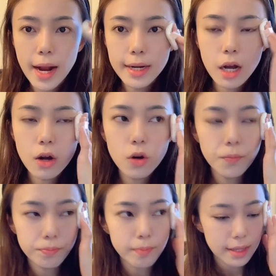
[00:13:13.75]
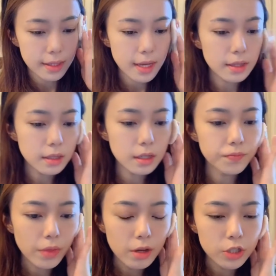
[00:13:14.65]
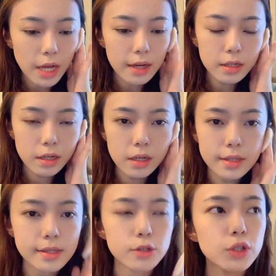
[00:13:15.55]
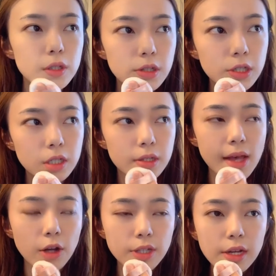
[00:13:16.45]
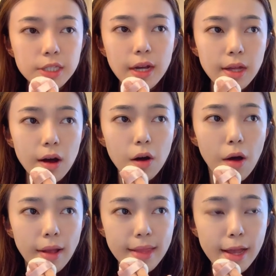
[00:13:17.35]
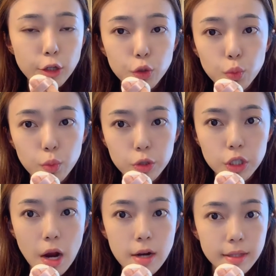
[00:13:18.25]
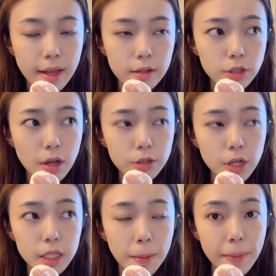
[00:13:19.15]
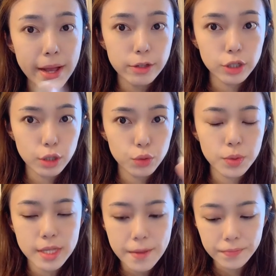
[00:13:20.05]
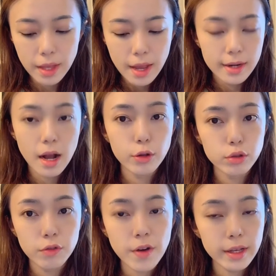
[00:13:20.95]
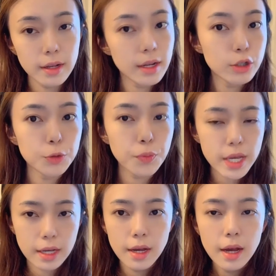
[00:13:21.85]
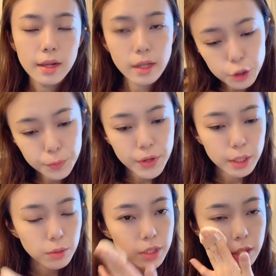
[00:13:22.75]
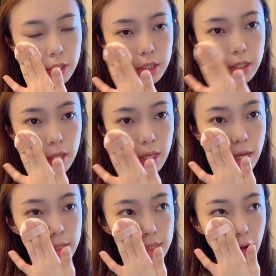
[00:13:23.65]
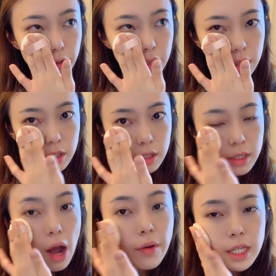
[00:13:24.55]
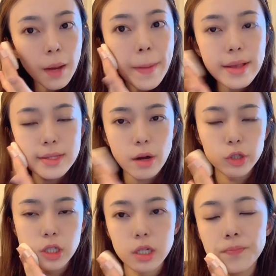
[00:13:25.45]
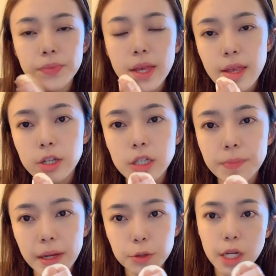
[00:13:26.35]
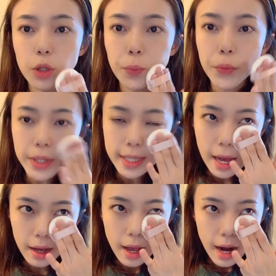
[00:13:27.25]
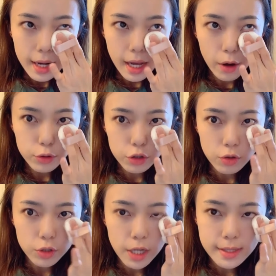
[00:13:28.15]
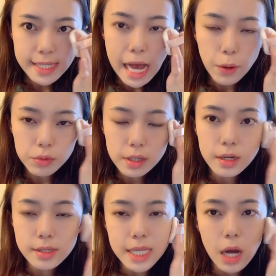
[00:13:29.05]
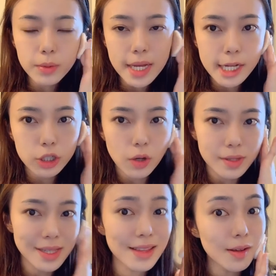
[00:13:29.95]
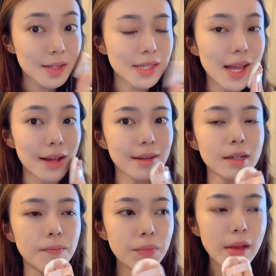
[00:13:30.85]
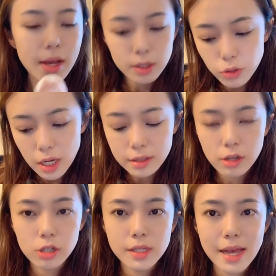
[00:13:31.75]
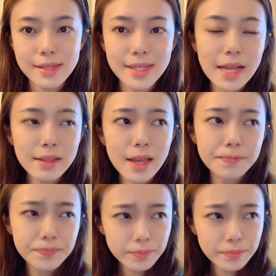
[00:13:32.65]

然后每天呢，上课是早上上到大概中午十二点至到十二点半这个区间，然后就放一个 lunch break。lunch break 通常是一个小时到一个半小时，也是每个学校都不一样。然后就上下午的课，下午大概只有三到四堂课，通常呢是在三点。